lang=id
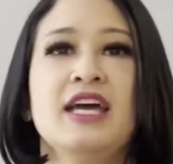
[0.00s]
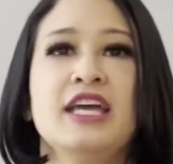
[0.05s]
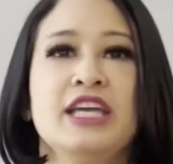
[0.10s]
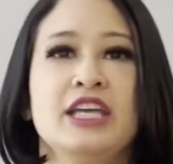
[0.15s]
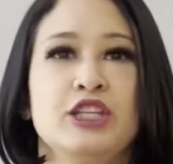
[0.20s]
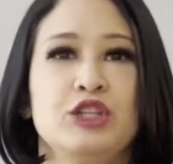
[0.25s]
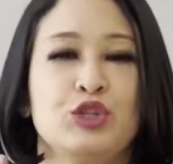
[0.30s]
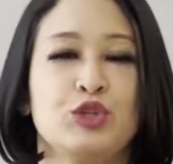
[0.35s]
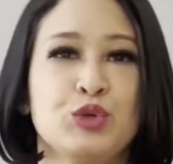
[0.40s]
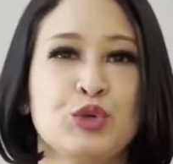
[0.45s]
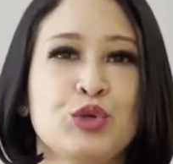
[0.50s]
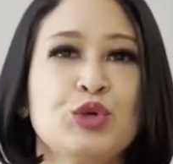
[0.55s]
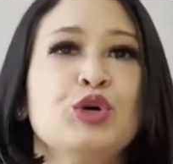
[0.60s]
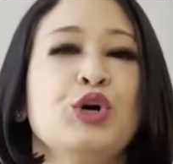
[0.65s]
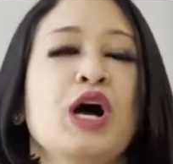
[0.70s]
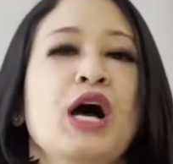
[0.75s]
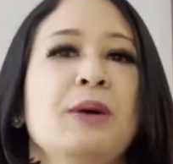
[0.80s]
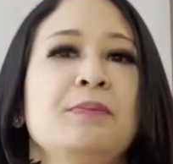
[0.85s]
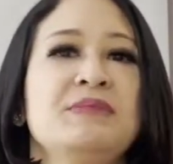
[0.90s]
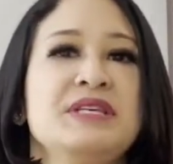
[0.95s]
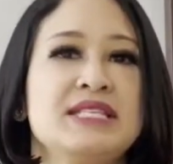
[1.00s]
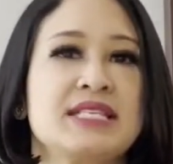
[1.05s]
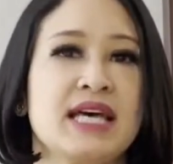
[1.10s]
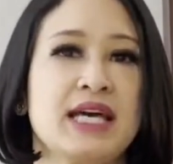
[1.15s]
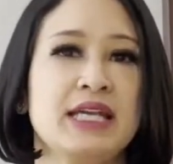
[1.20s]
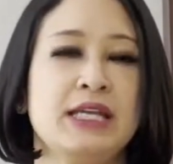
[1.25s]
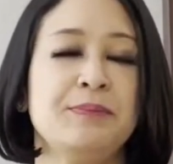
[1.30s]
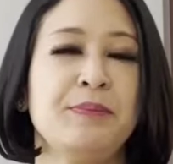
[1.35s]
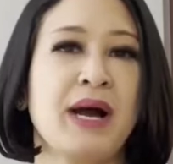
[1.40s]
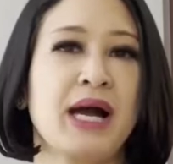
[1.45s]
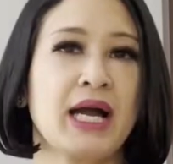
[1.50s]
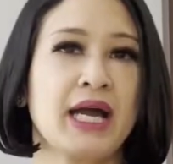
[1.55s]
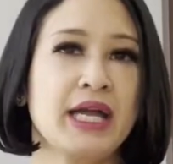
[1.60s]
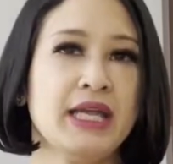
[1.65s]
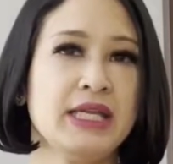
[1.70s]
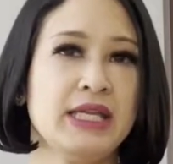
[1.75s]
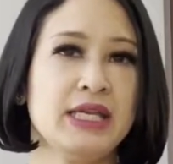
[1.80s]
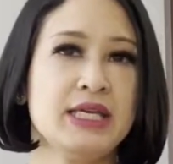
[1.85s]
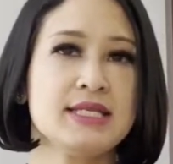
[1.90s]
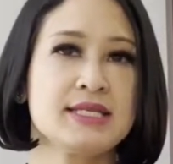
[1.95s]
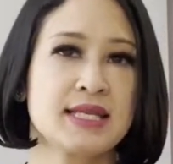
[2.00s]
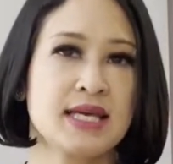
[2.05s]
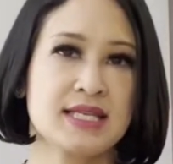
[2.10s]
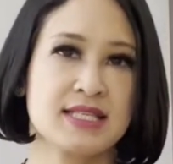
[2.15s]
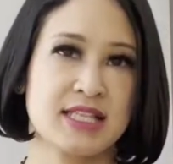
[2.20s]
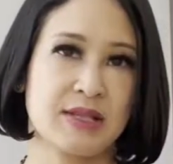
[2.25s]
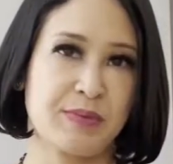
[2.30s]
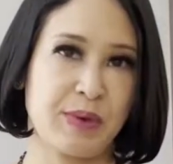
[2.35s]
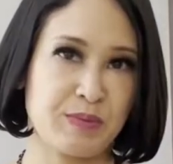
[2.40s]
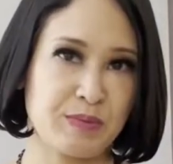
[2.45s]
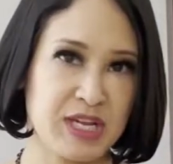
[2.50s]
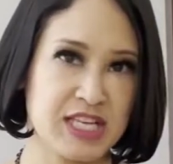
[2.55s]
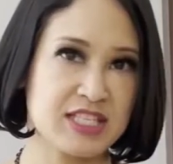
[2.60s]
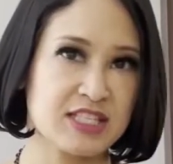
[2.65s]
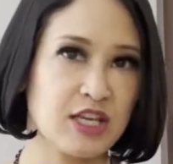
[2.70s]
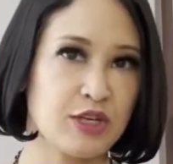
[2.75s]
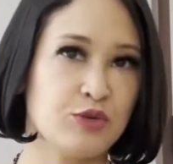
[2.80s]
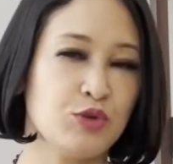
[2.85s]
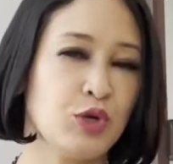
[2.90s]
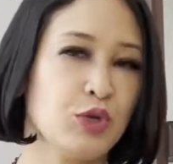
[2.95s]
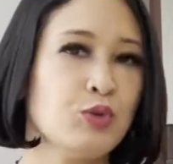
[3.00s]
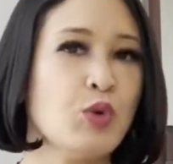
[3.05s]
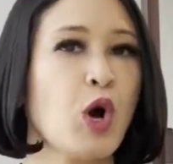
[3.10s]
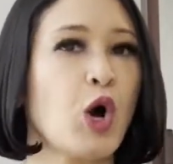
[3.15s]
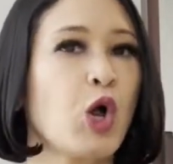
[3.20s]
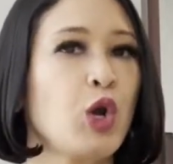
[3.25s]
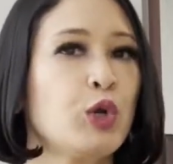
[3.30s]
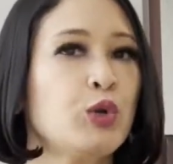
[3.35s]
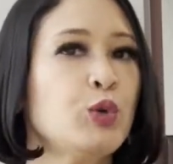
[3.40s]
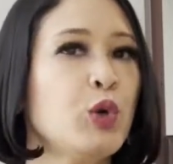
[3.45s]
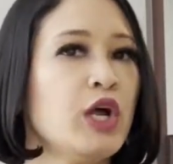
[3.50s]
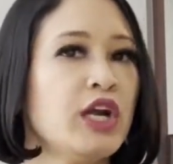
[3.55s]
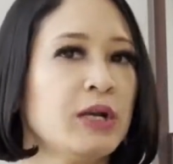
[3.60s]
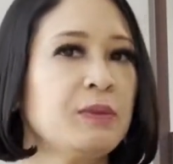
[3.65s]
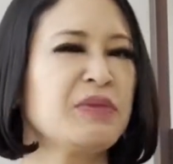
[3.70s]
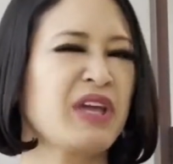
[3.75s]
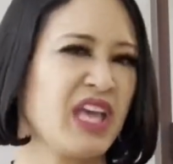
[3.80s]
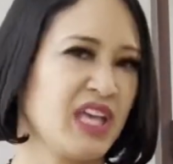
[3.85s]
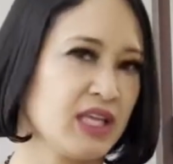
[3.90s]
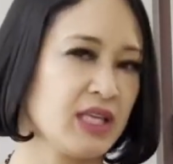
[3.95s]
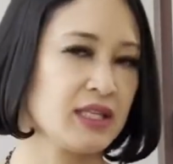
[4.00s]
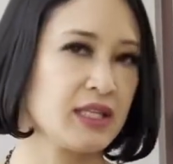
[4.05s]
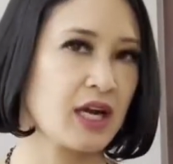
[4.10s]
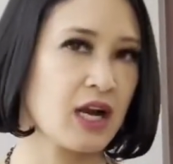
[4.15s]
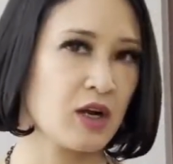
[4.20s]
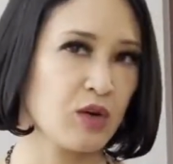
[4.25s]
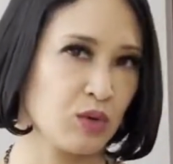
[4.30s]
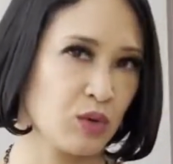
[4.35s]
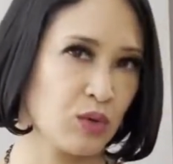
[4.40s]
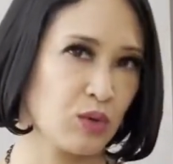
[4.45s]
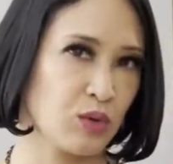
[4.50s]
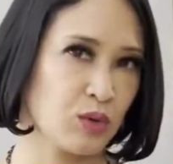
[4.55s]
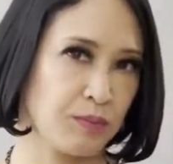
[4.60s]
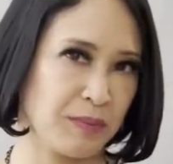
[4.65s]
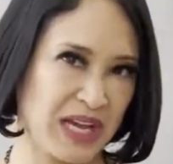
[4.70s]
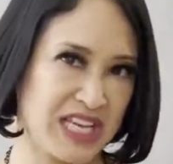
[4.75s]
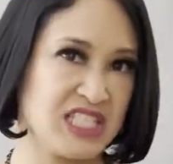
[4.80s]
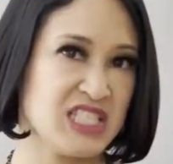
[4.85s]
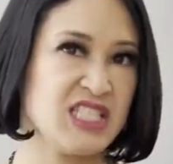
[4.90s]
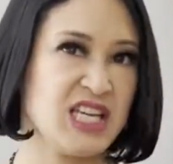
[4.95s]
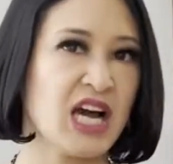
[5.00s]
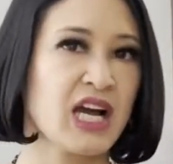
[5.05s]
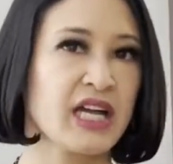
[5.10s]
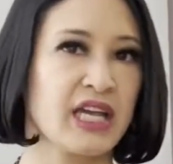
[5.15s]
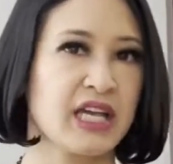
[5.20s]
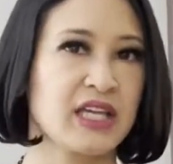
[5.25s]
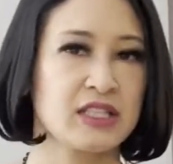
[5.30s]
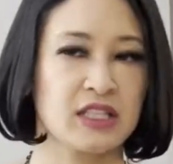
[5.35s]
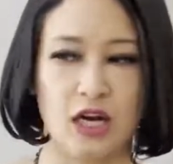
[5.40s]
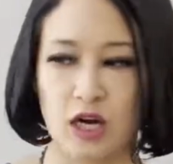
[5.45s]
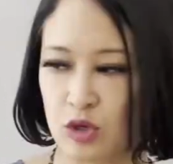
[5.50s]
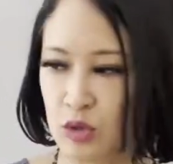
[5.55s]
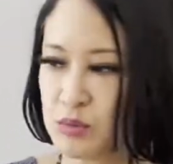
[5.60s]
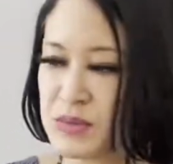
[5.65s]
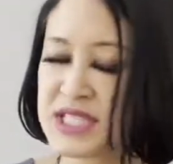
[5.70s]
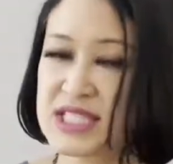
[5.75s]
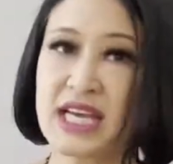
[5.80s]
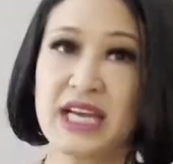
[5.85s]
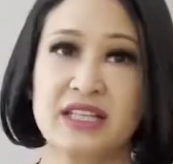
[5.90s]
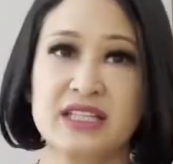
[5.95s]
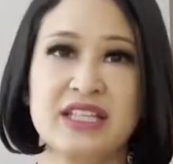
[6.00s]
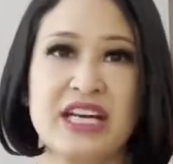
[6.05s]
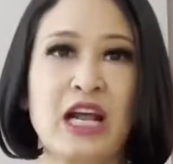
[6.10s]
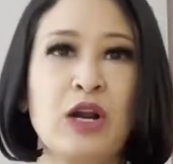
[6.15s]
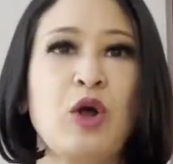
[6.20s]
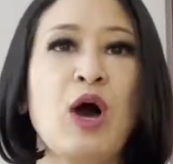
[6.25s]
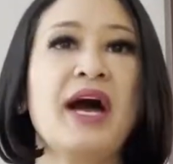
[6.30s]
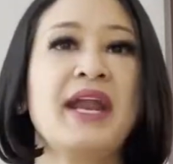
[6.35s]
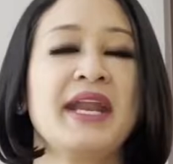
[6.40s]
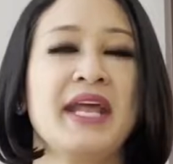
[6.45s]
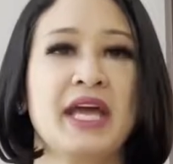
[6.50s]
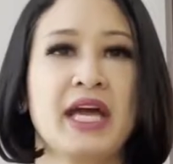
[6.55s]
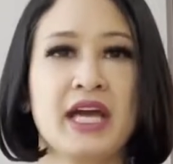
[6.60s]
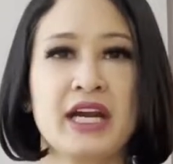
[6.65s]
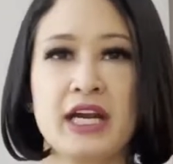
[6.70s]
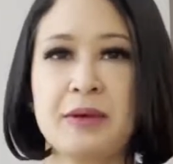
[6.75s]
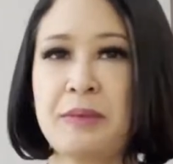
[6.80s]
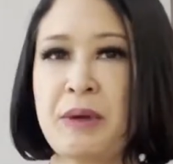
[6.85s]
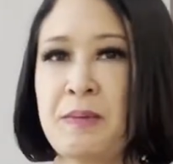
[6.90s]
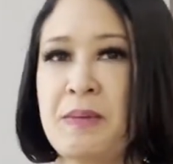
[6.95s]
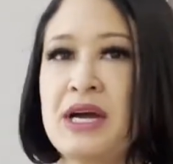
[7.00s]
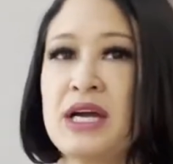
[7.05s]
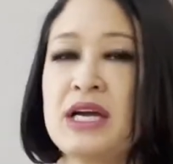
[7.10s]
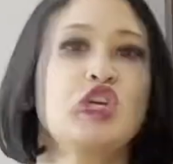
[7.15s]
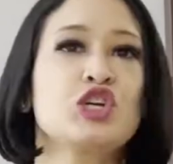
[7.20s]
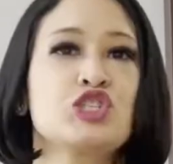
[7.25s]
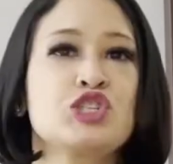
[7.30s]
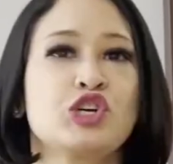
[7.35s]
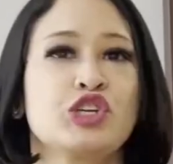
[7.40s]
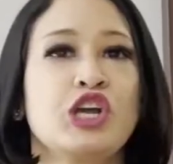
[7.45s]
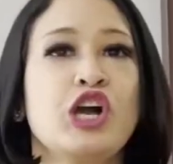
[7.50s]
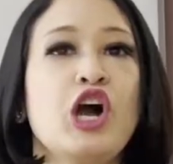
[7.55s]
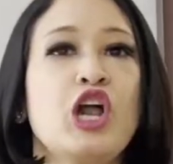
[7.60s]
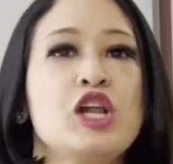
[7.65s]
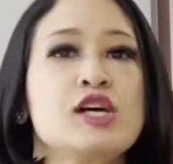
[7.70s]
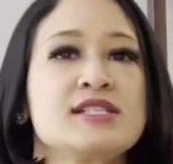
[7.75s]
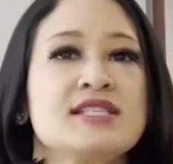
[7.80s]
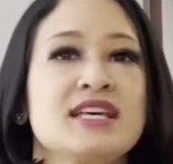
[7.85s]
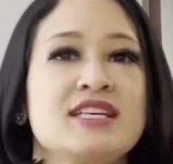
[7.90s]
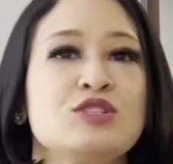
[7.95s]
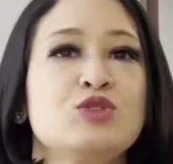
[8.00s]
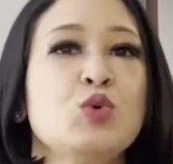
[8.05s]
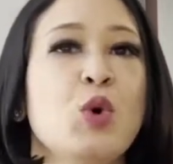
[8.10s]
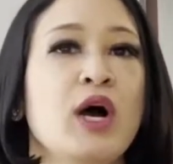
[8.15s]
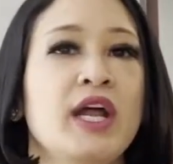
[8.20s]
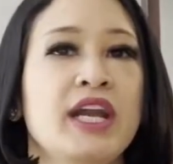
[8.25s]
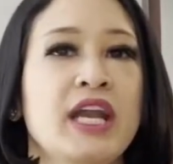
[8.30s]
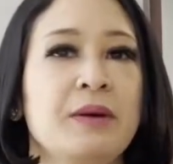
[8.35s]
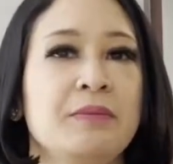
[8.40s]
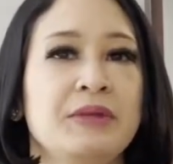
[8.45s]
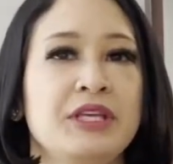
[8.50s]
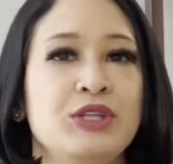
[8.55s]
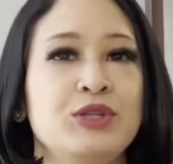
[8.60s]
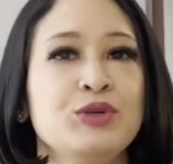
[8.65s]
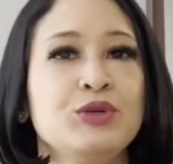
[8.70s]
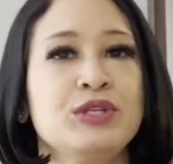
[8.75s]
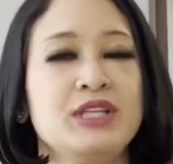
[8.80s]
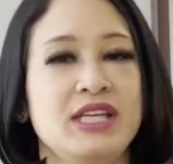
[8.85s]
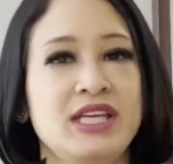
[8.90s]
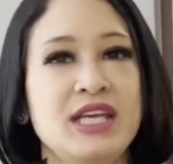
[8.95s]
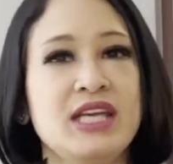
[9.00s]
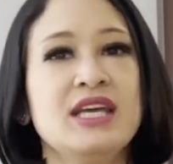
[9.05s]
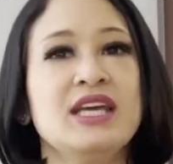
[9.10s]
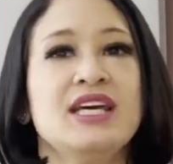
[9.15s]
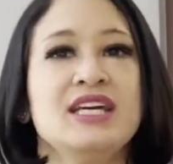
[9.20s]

itu bisa dipakai di size 18 dan 22 kalau 26 kayaknya terlalu panjang ya terlalu besar terlalu aneh karena memang cocoknya kalau size 26 itu di